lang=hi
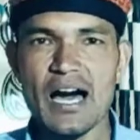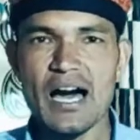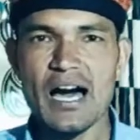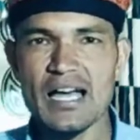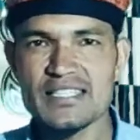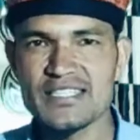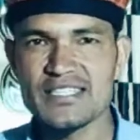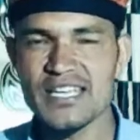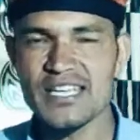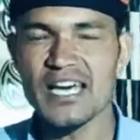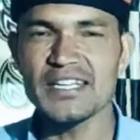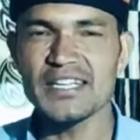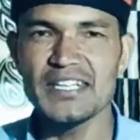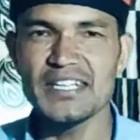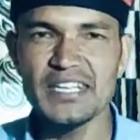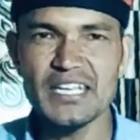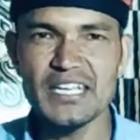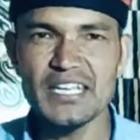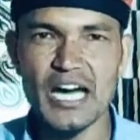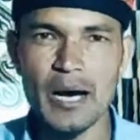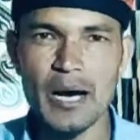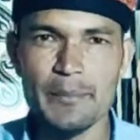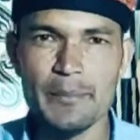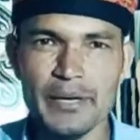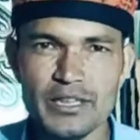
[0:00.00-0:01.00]
आजादी
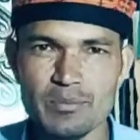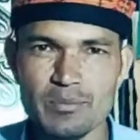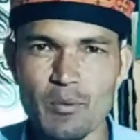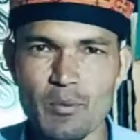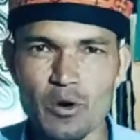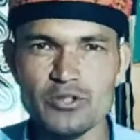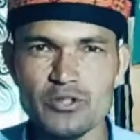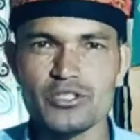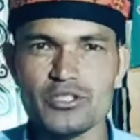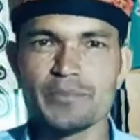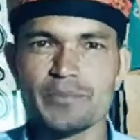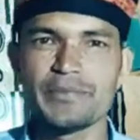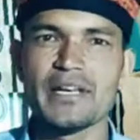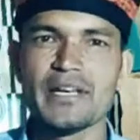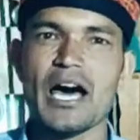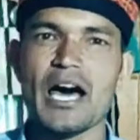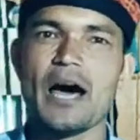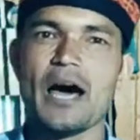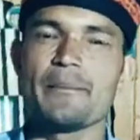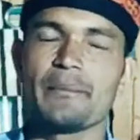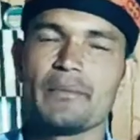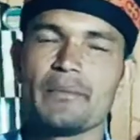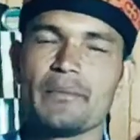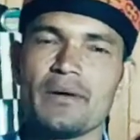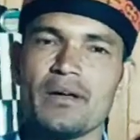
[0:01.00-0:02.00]
का अमृत महोत्सव
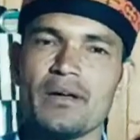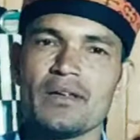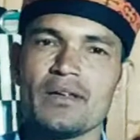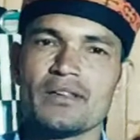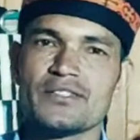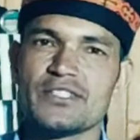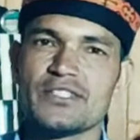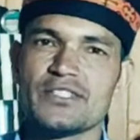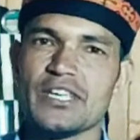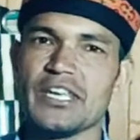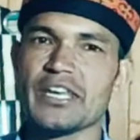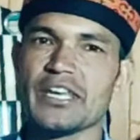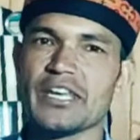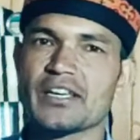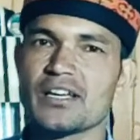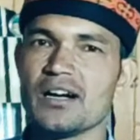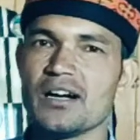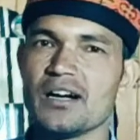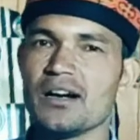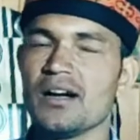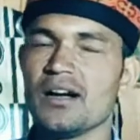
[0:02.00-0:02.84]
नाम से एक